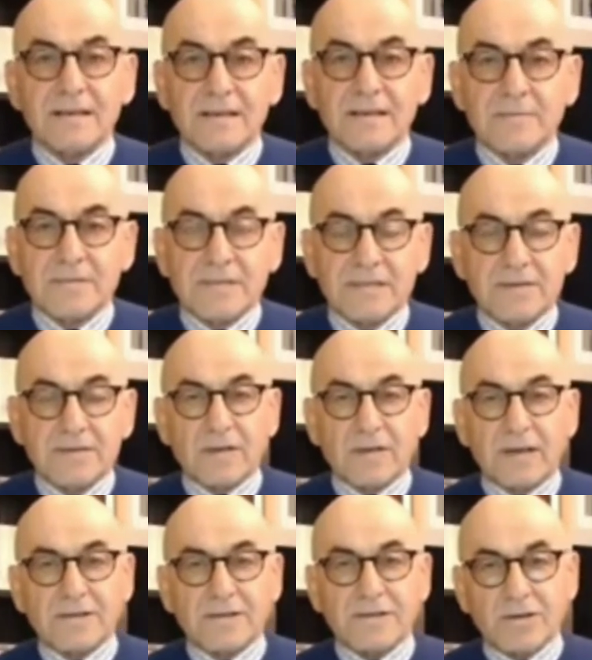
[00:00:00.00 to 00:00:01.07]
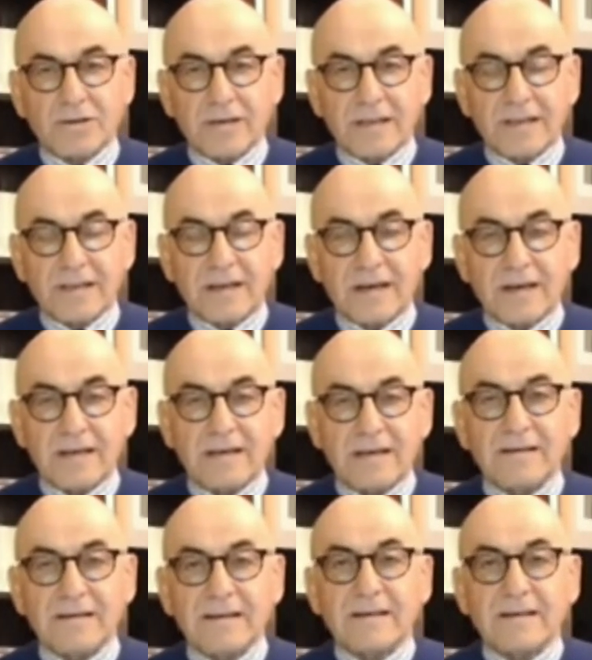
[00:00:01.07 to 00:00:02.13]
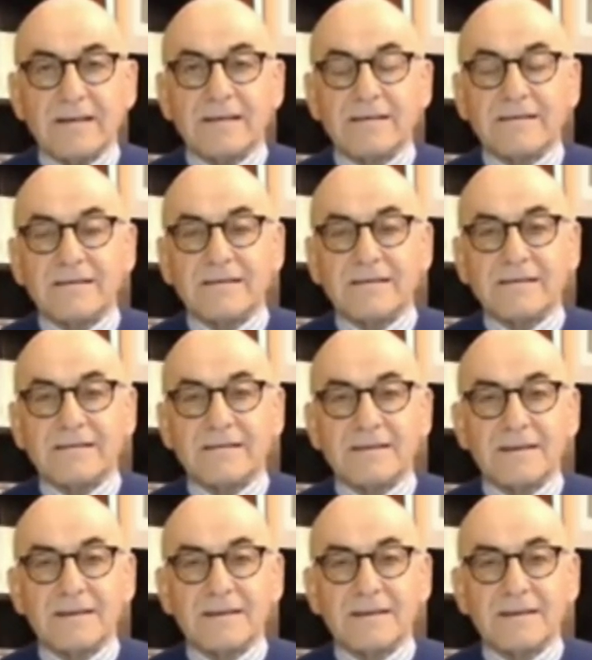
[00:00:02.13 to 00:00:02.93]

temsili olarak şöhretlerle e,